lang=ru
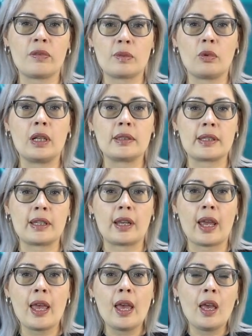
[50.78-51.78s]
у вас в
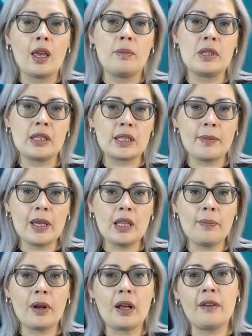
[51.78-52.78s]
бухгалтерии.
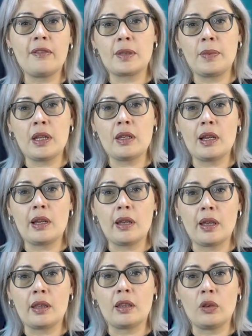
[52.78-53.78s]
Бизнесмены пока
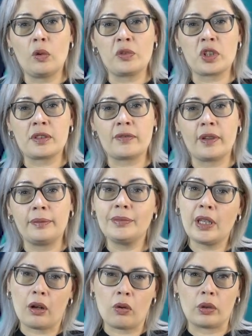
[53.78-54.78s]
восприняли это новшество
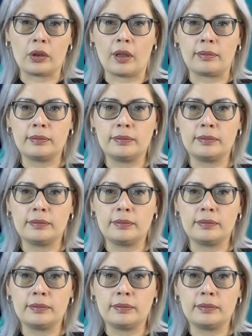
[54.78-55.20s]
неохотно.